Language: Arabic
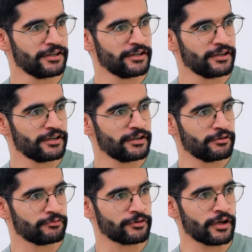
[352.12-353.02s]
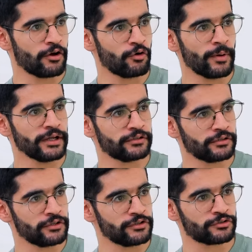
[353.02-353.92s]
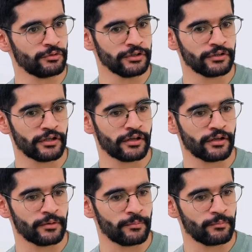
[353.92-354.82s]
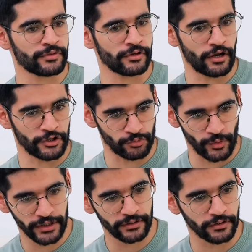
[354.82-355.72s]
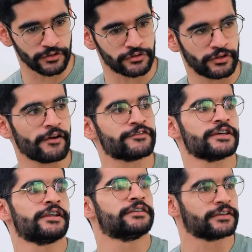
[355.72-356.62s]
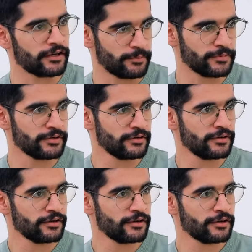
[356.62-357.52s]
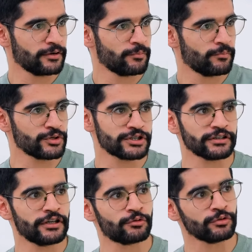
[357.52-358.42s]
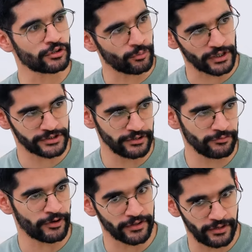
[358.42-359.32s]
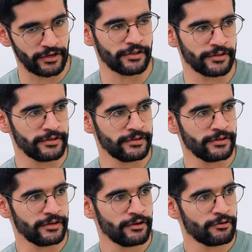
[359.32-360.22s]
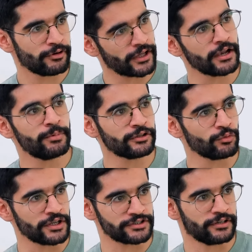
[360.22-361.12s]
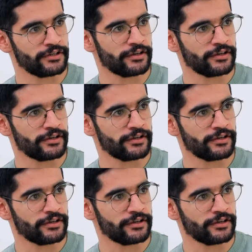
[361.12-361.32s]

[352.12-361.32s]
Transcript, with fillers: هي. فهو بعد يستوي عنده مثل اصوات تحفزه انه يتكلم مو شرط انها تكون تواصل في هذه اللحظه في الغالب هي تواصل